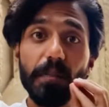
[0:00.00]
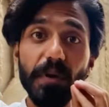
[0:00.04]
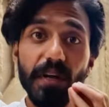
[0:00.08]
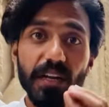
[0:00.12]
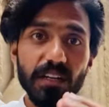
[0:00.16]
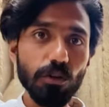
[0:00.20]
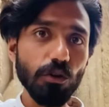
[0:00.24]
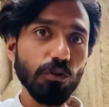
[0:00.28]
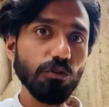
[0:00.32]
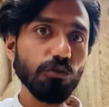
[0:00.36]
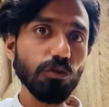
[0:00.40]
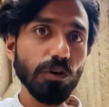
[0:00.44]

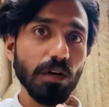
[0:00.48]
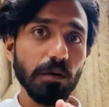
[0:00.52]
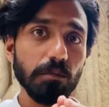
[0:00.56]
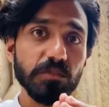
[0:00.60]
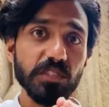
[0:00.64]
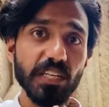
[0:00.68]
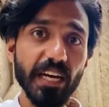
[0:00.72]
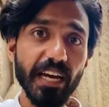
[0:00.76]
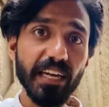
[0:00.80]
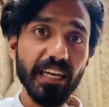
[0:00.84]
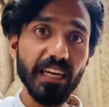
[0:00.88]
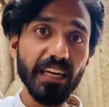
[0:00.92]
फिर दोस्तों
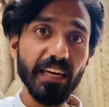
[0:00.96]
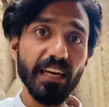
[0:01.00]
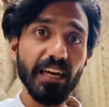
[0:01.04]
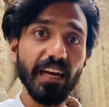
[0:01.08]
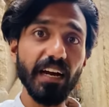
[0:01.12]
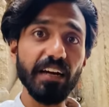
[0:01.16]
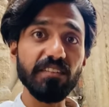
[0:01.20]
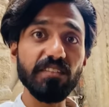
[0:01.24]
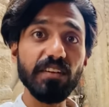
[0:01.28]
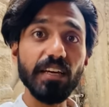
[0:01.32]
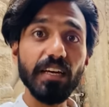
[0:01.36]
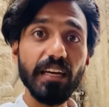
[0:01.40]
हम जाएंगे
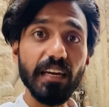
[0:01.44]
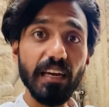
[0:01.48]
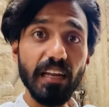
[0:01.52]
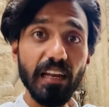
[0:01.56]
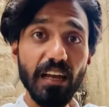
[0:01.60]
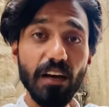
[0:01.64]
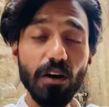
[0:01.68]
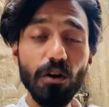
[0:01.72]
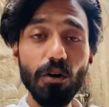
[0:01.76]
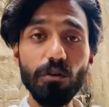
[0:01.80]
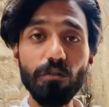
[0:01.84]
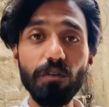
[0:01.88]
यहाँ से
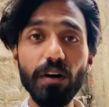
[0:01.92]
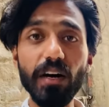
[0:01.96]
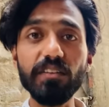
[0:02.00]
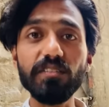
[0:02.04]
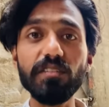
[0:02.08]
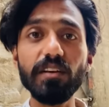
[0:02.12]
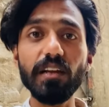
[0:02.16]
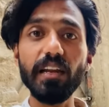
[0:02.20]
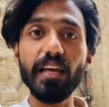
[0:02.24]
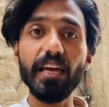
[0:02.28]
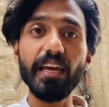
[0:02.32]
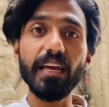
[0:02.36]
किले और वहाँ
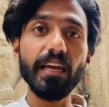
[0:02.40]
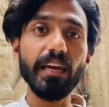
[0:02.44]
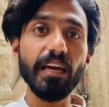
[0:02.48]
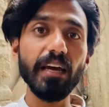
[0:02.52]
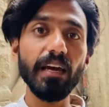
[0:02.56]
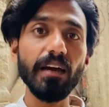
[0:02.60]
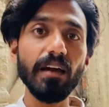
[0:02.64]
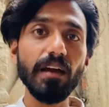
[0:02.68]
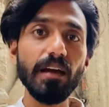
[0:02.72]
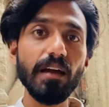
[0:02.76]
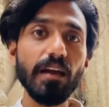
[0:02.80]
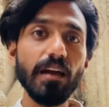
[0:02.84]
से
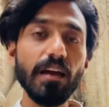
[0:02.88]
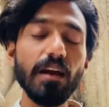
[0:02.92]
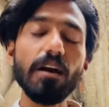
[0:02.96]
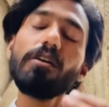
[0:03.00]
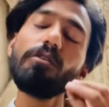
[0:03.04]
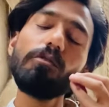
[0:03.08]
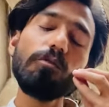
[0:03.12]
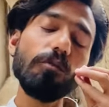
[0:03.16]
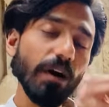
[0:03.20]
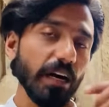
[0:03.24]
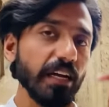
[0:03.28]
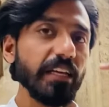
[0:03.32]
लेंगे
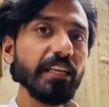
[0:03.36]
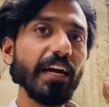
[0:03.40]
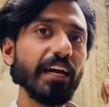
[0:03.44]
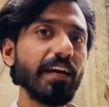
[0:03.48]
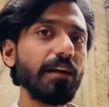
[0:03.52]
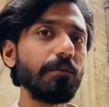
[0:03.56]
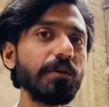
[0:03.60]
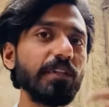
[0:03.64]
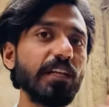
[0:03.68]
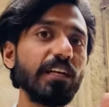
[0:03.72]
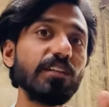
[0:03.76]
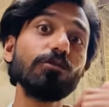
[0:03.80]
वहीं
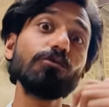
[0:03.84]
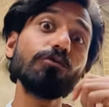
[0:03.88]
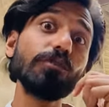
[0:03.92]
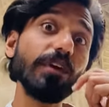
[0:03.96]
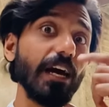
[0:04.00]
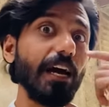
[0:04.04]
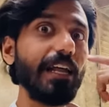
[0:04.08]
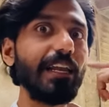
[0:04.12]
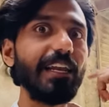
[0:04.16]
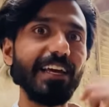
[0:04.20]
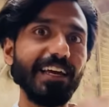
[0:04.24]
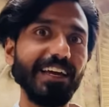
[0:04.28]
जाके बता दूँ
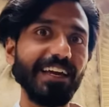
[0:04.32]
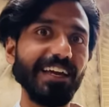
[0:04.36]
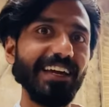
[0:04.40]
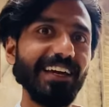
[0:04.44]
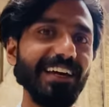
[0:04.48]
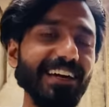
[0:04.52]
क्या लेंगे